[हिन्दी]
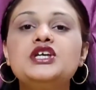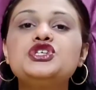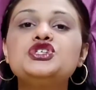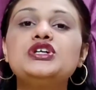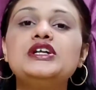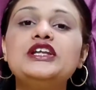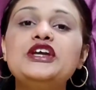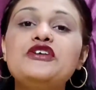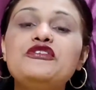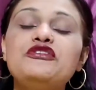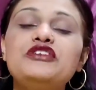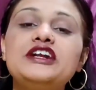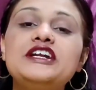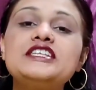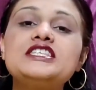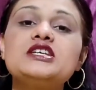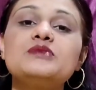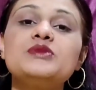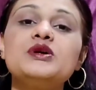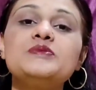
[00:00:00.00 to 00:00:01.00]
चलिए
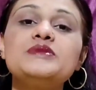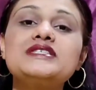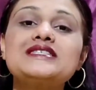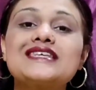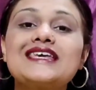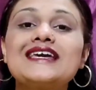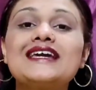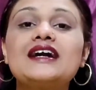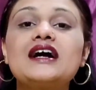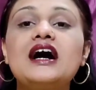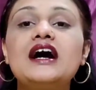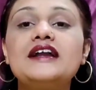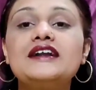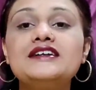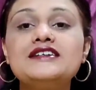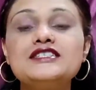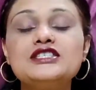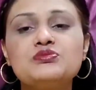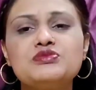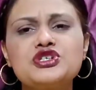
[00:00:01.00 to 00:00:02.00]
फ्रेंड्स अब हम इसके
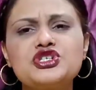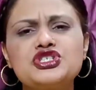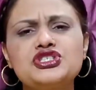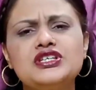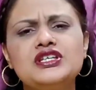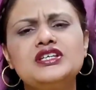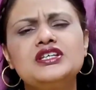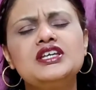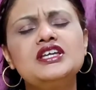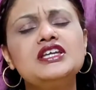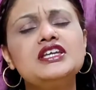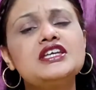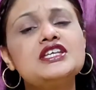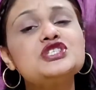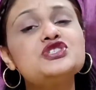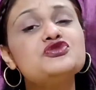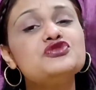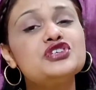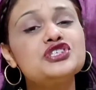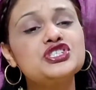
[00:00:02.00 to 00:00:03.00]
कारण समझते हैं कि
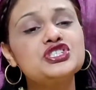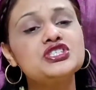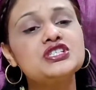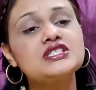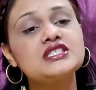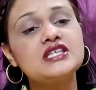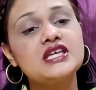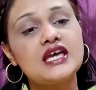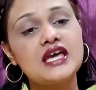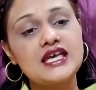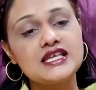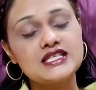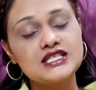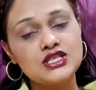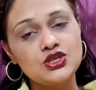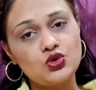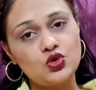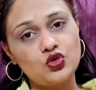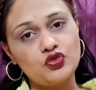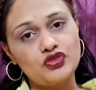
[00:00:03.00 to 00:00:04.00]
किस वजह से
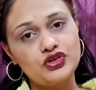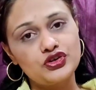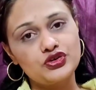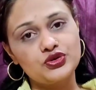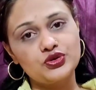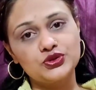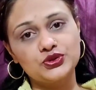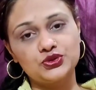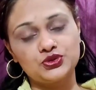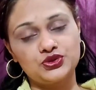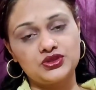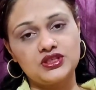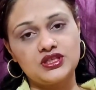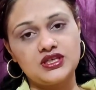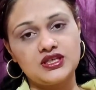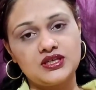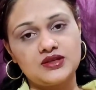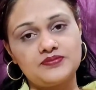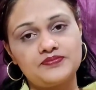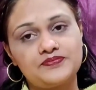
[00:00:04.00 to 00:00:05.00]
ऐसी ओवरग्रोथ होती
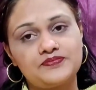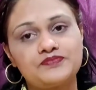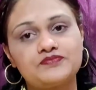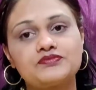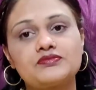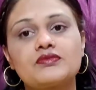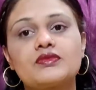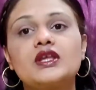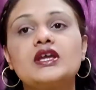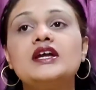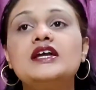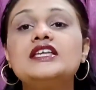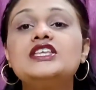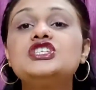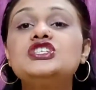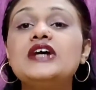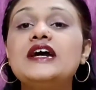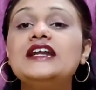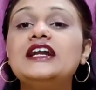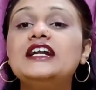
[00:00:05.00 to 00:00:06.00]
है
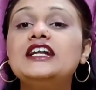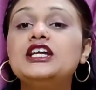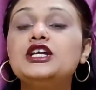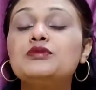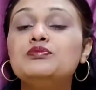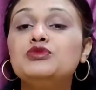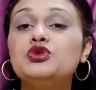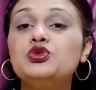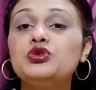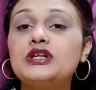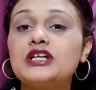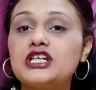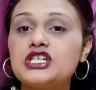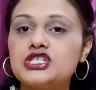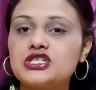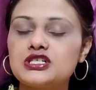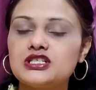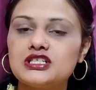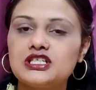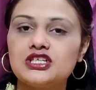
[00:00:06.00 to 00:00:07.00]
जेनेटिक
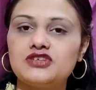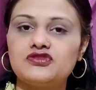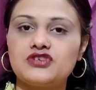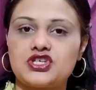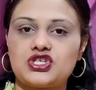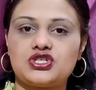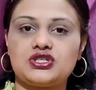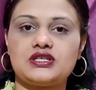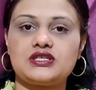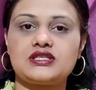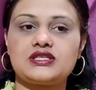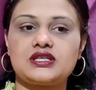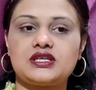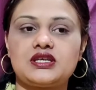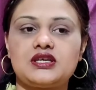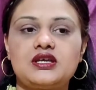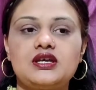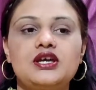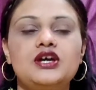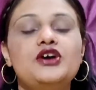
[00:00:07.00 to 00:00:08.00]
म्यूटेशन की वजह से
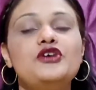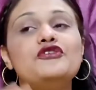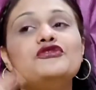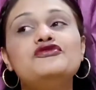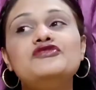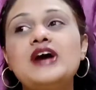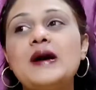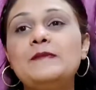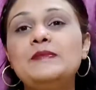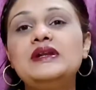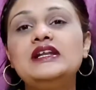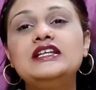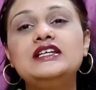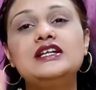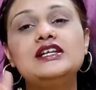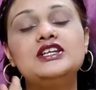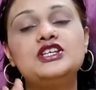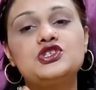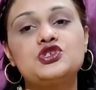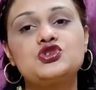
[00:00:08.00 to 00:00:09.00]

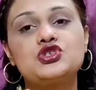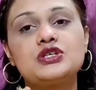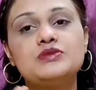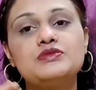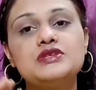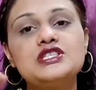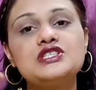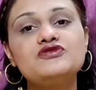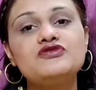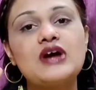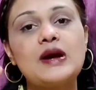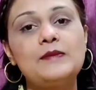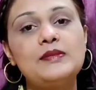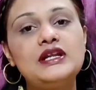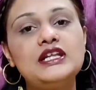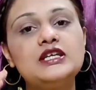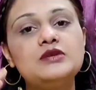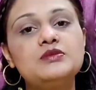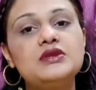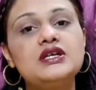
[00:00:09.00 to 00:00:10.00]
फैमिलियल हिस्ट्री मीन्स
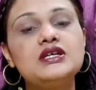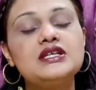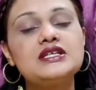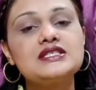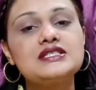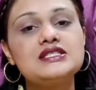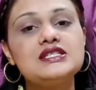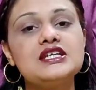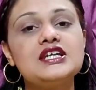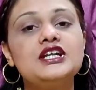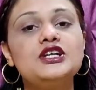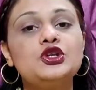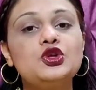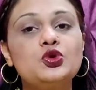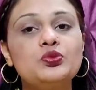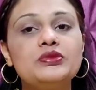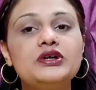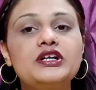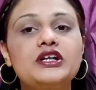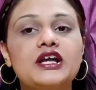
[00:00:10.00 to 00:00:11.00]
फैमिली में किसी के
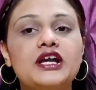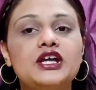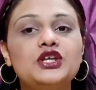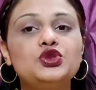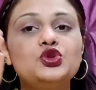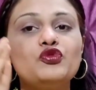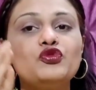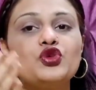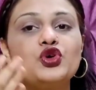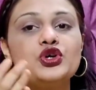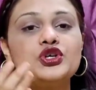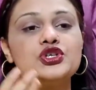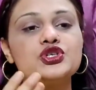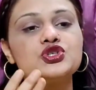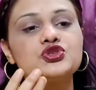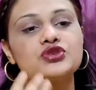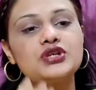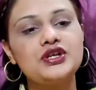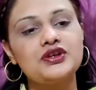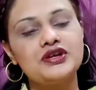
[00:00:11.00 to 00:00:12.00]
ट्यूमर है तो वो
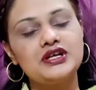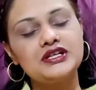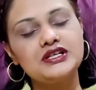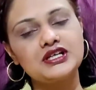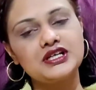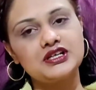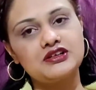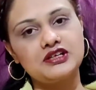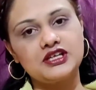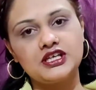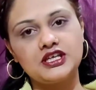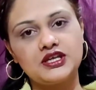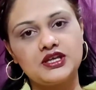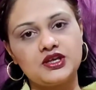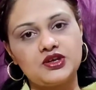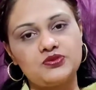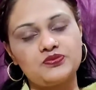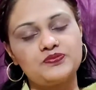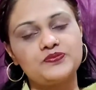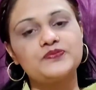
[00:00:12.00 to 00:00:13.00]
हिस्ट्री रन कर रही है